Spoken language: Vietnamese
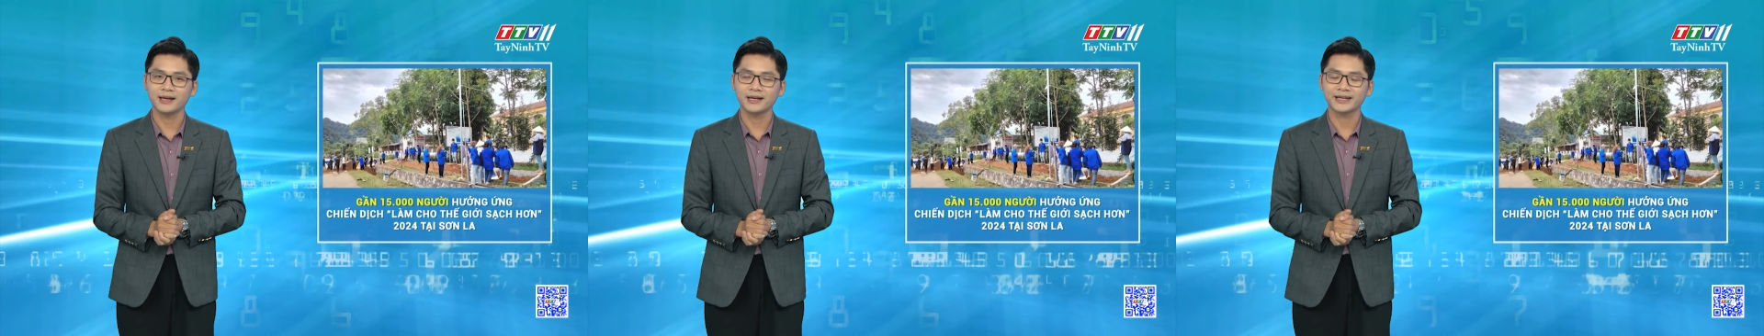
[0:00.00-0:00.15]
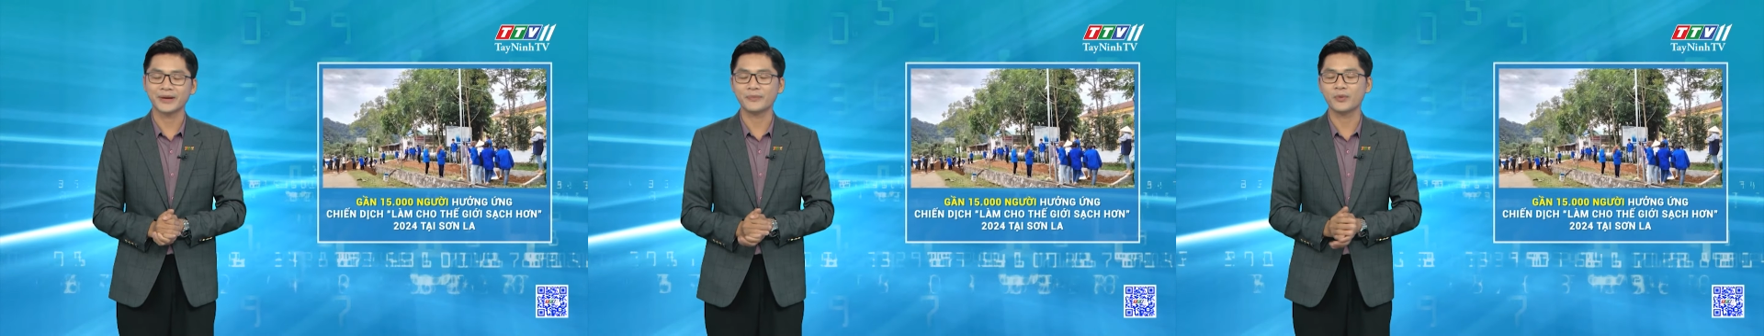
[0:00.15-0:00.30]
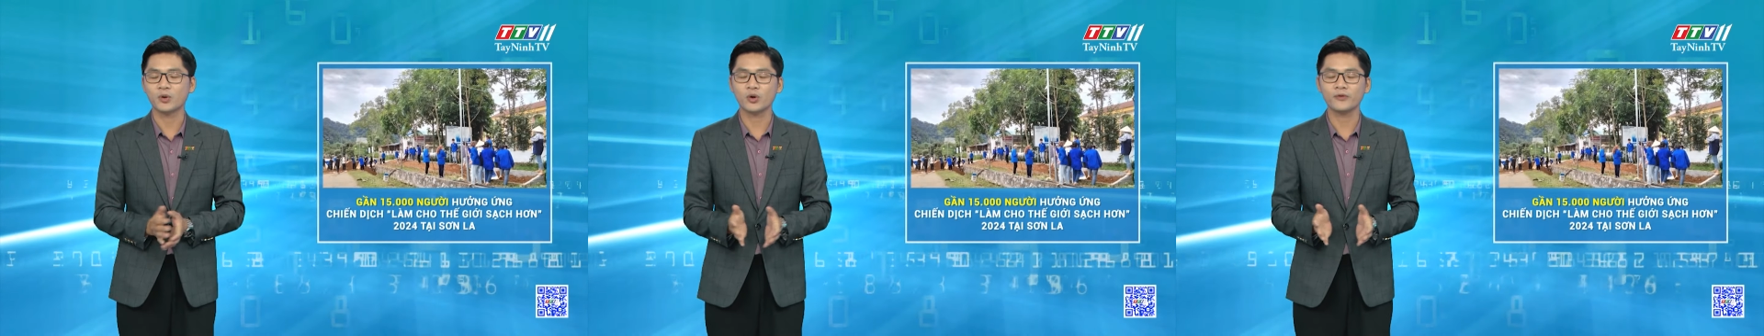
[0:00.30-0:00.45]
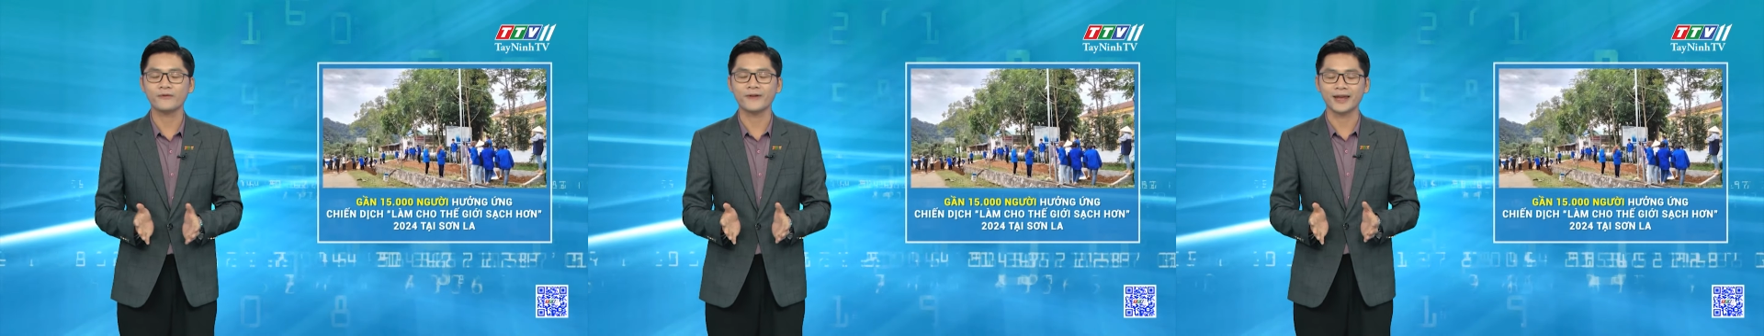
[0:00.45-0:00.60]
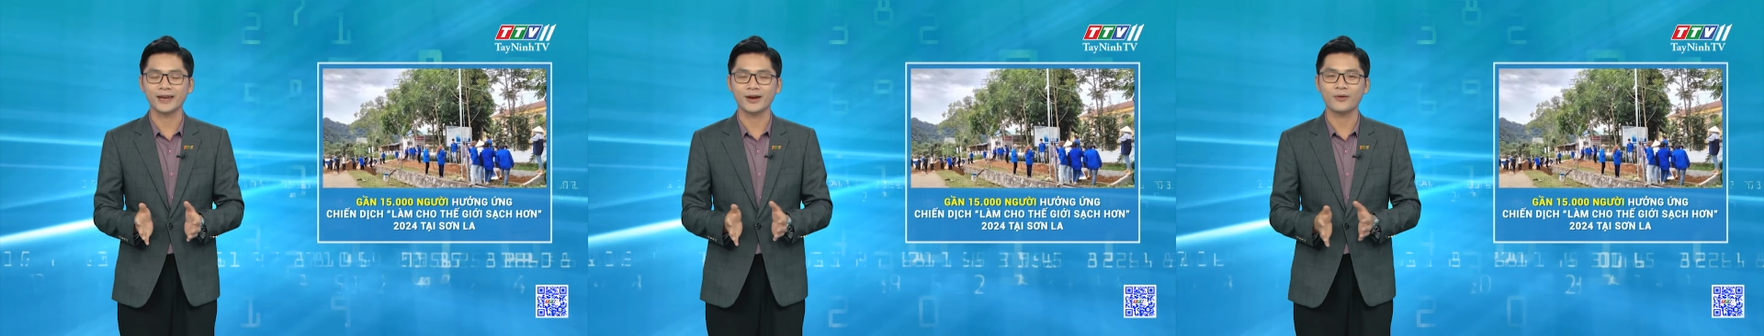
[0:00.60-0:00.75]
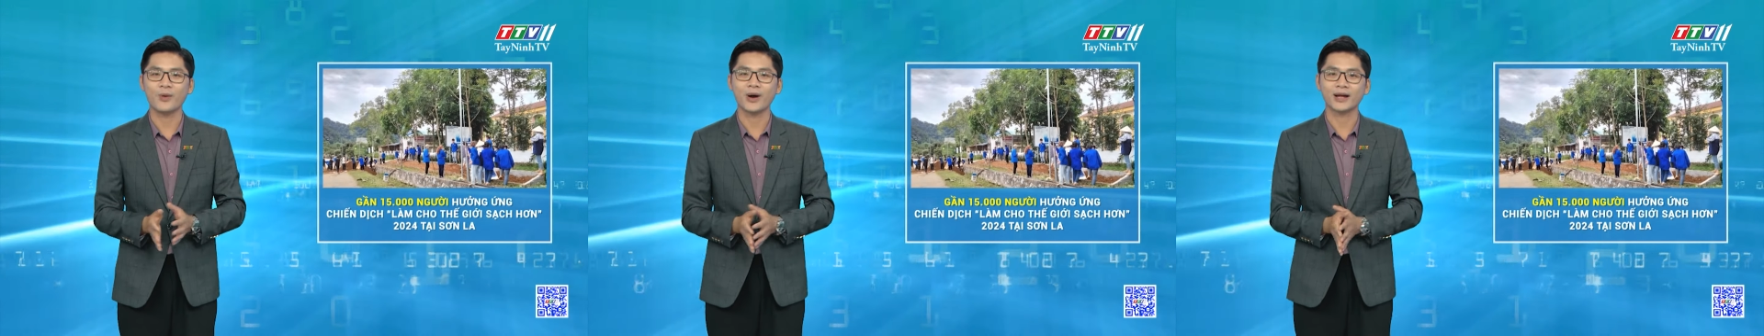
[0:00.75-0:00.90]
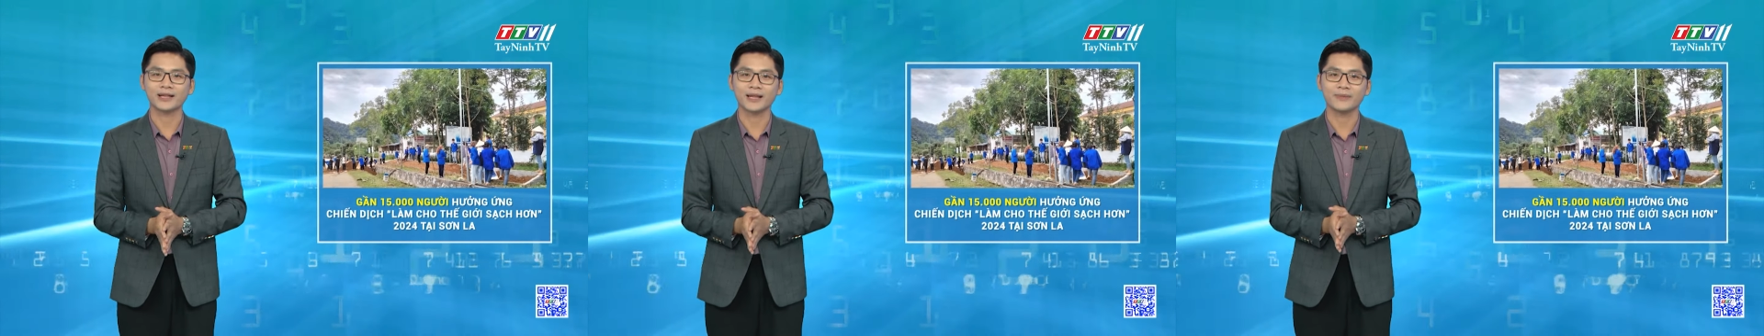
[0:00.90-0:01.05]
Cảm ơn quý vị đã
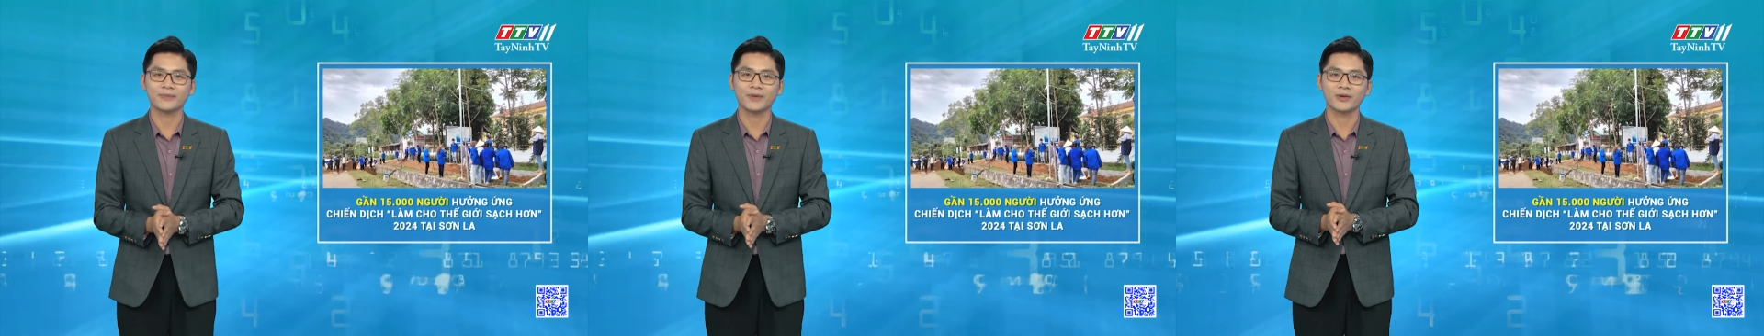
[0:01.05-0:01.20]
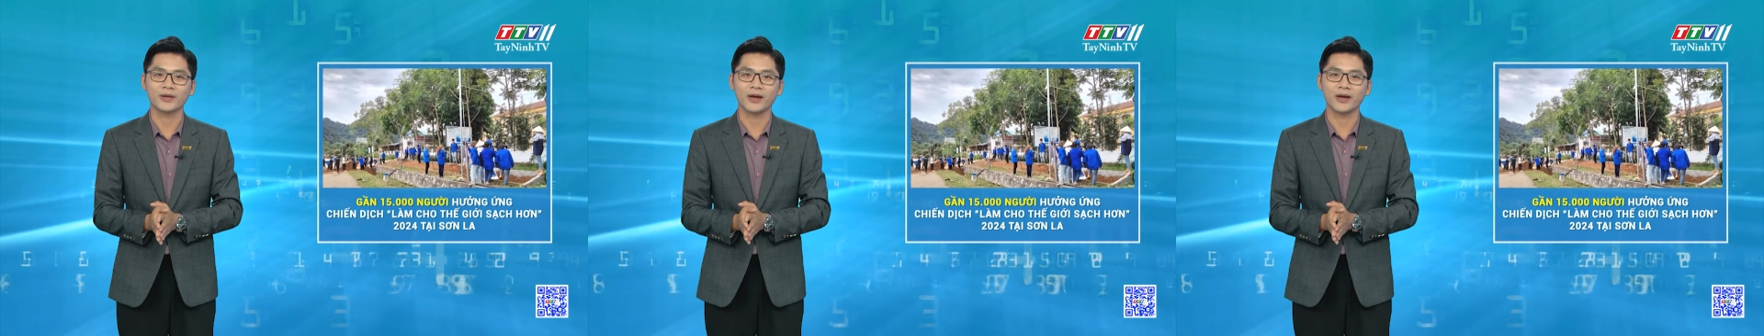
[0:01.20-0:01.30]
quan tâm theo